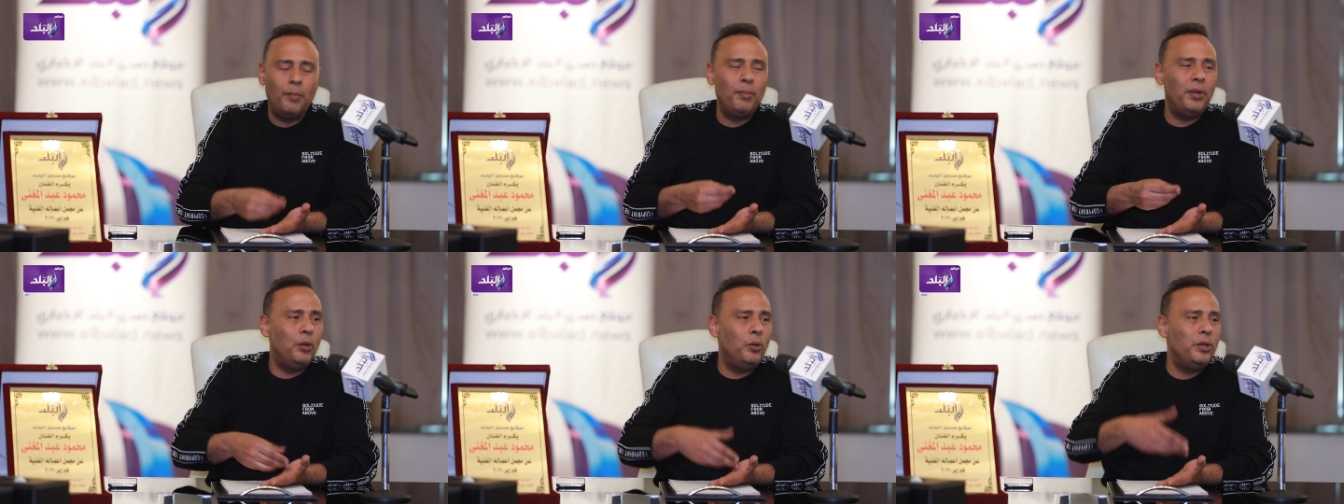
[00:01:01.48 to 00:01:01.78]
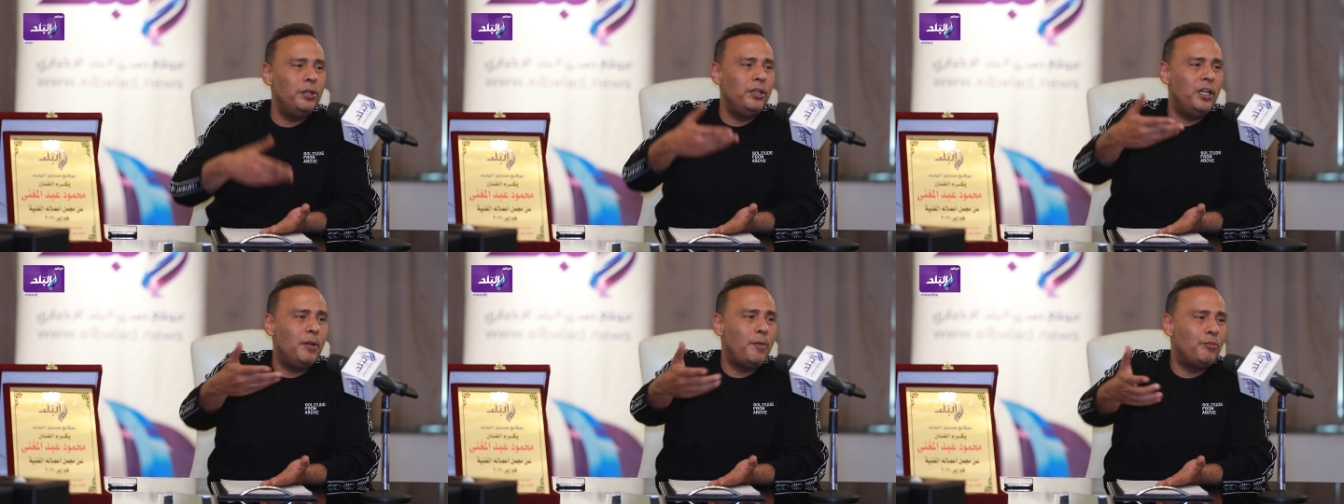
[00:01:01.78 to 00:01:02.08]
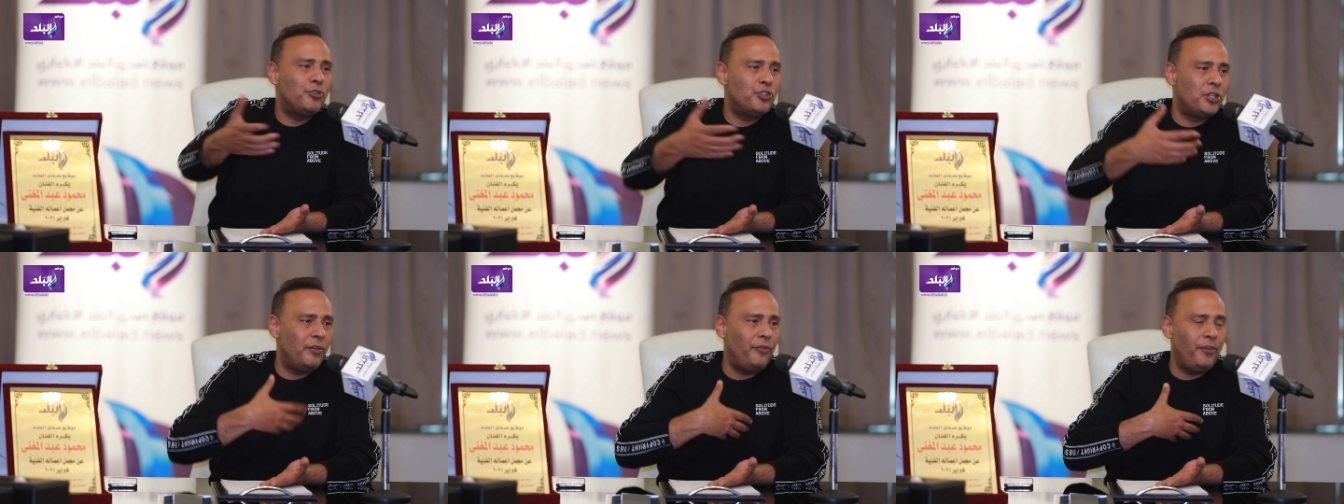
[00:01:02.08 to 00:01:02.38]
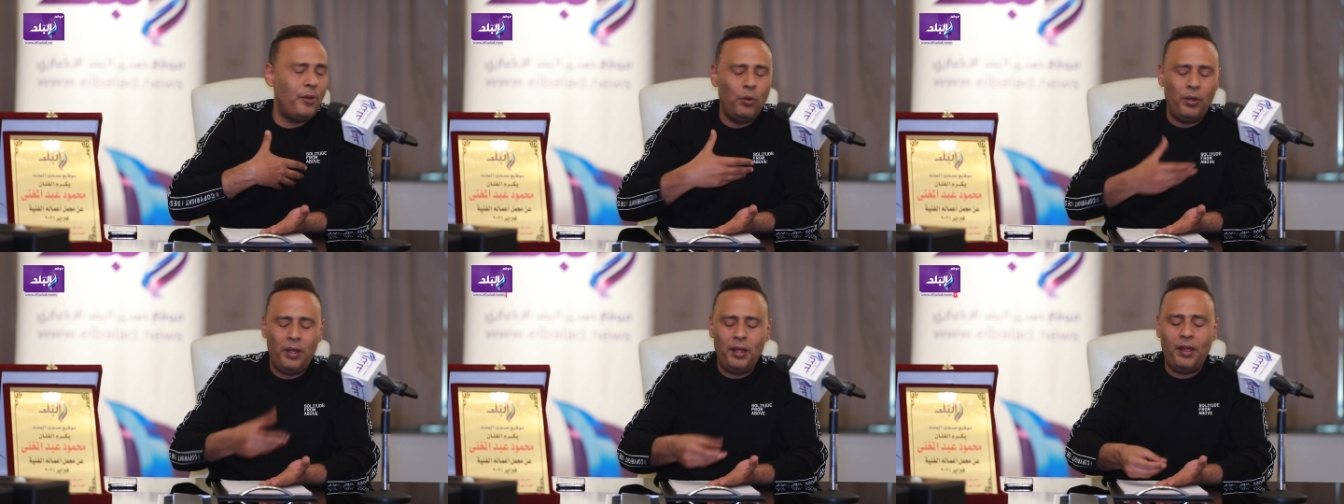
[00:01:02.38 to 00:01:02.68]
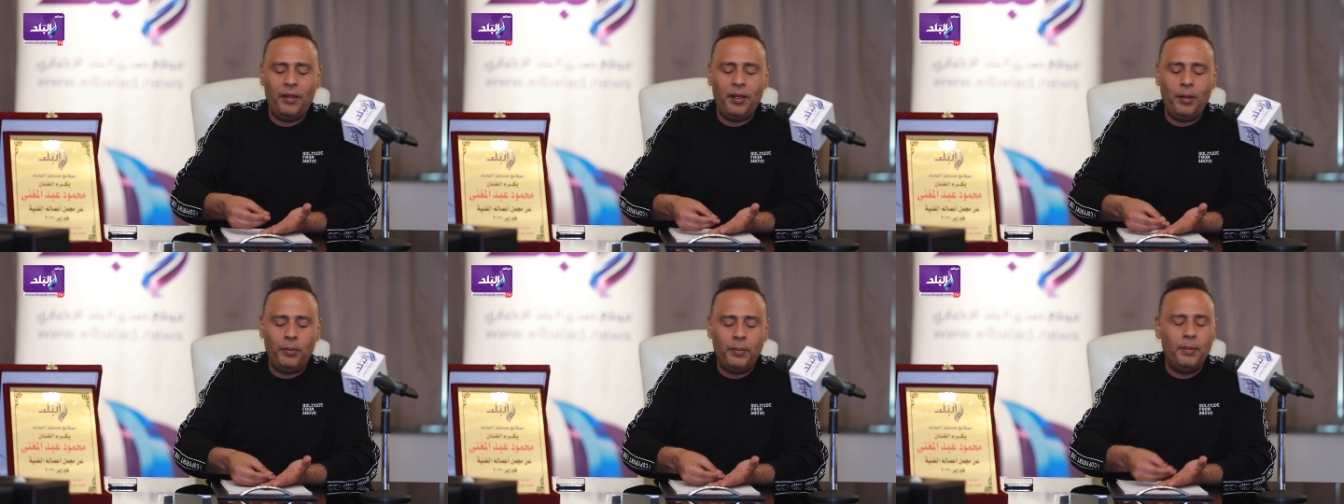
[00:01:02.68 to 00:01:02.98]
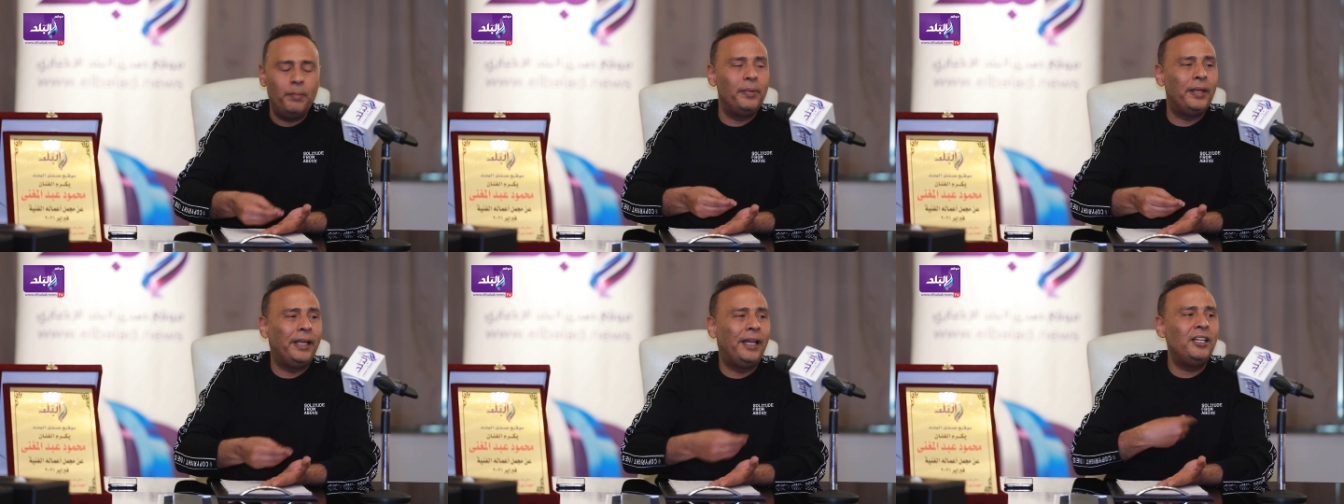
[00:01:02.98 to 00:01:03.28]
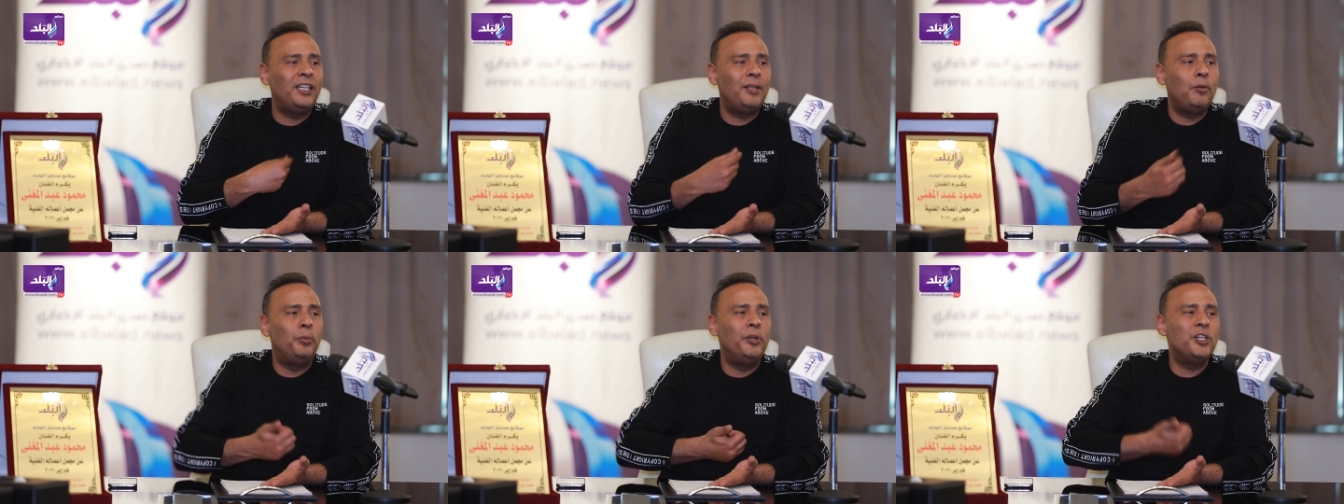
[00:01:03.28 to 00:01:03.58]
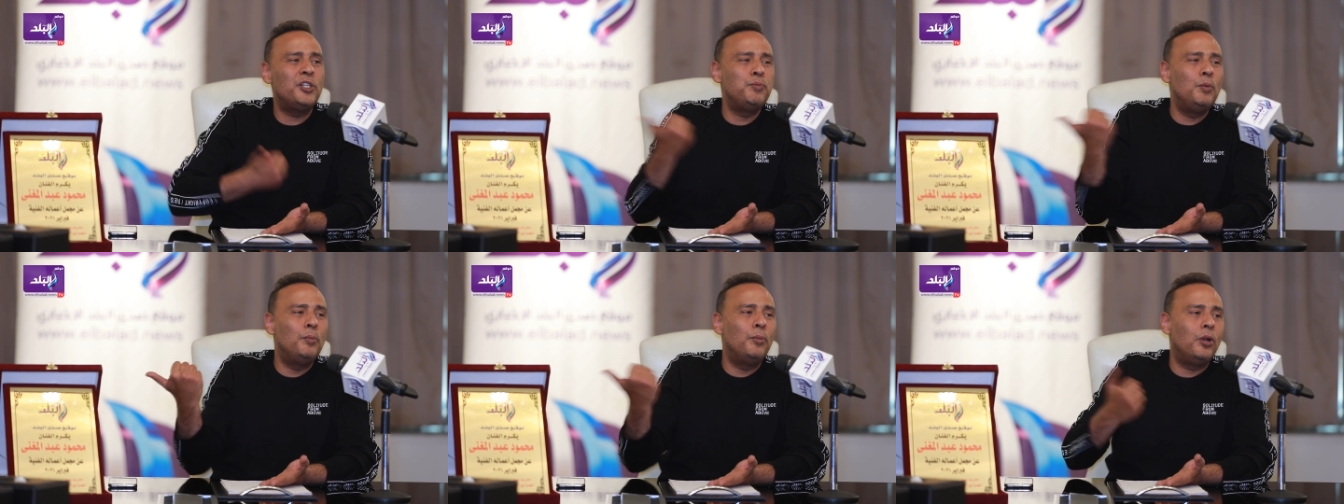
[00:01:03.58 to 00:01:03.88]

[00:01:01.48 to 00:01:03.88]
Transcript: كما لو ان الامام الشافعي هو أه، كتبه باسم